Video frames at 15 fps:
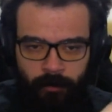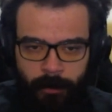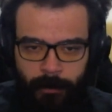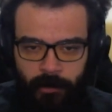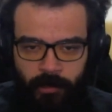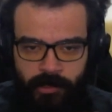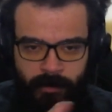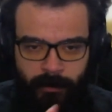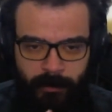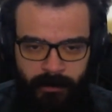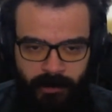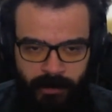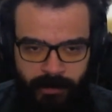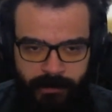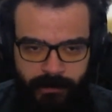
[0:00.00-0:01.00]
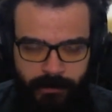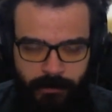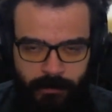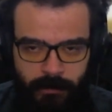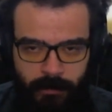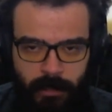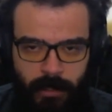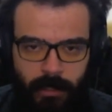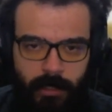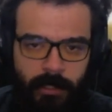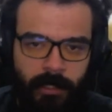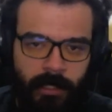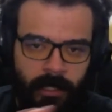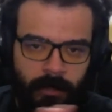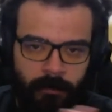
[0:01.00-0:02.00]
mapa 2 e mapa 3,
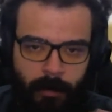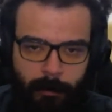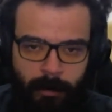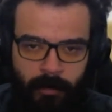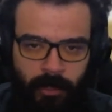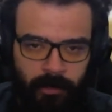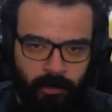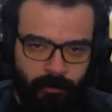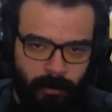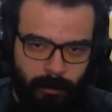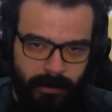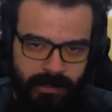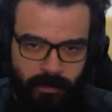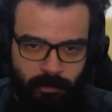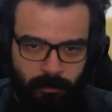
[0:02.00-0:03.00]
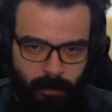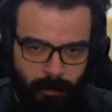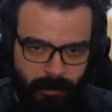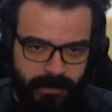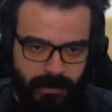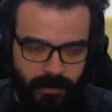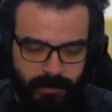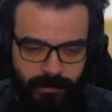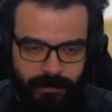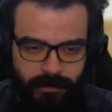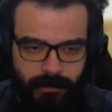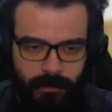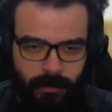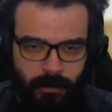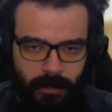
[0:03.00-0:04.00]
e aí mapa 4, mapa 5 e mapa 6.